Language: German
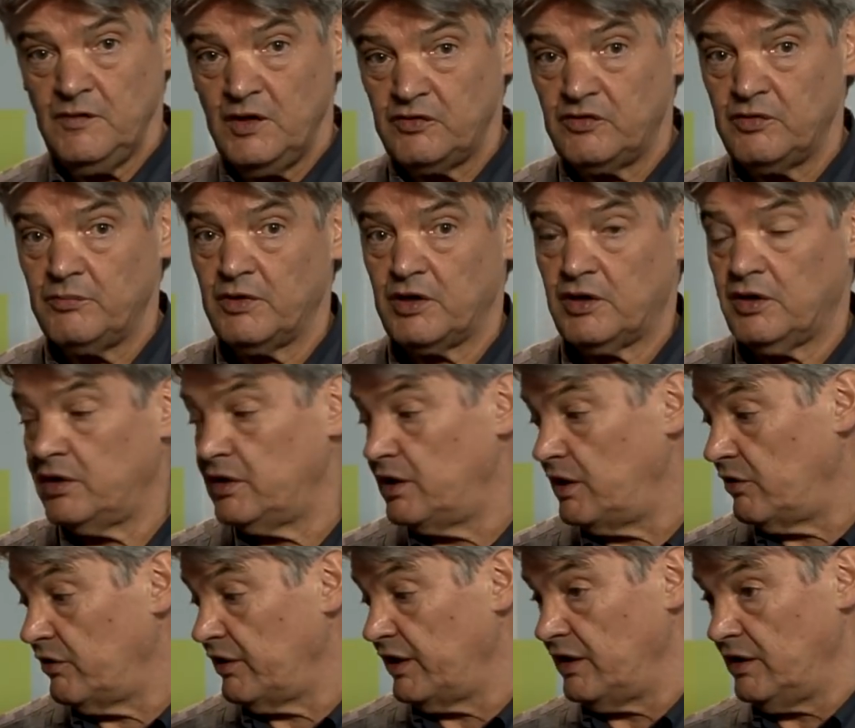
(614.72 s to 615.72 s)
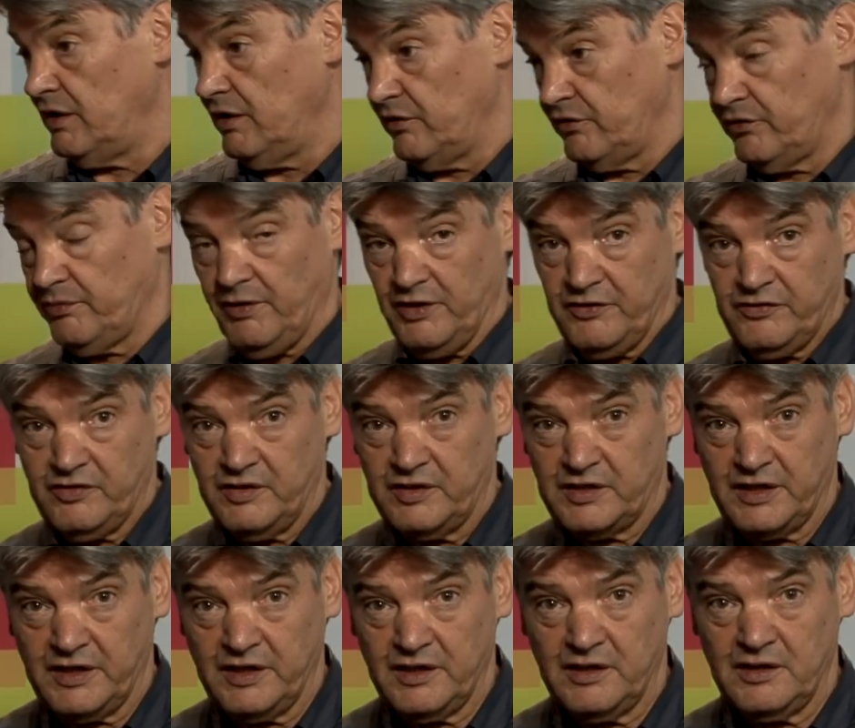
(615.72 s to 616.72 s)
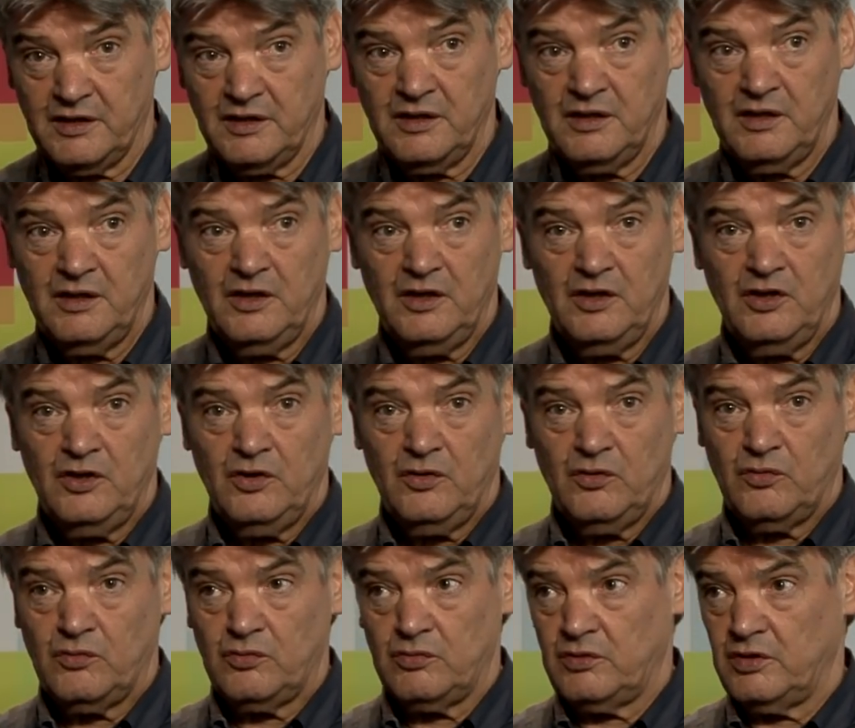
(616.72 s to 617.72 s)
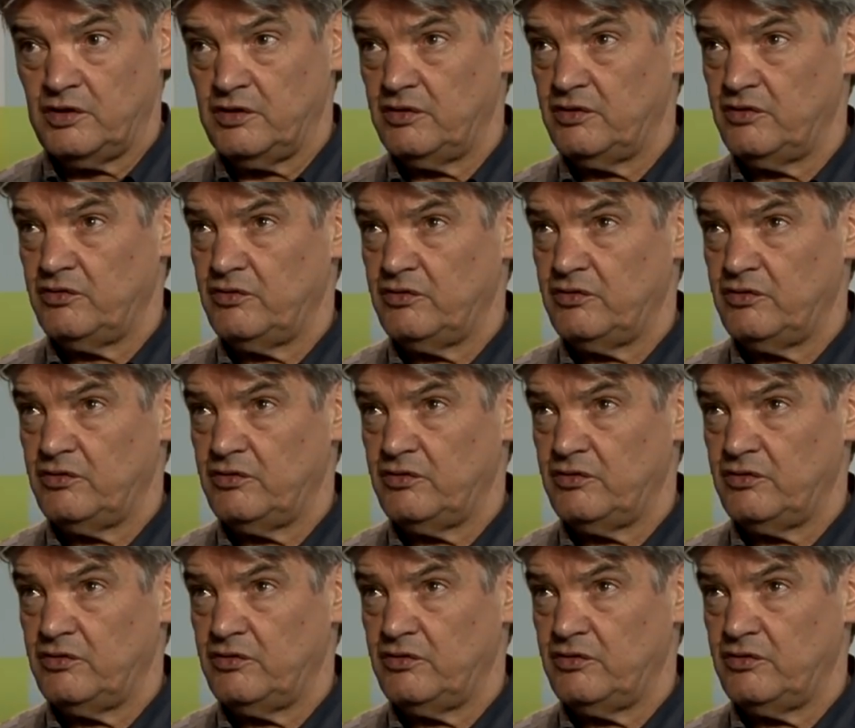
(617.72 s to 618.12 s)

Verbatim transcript: Also man kann auch ein Glas Wasser trinken und äh,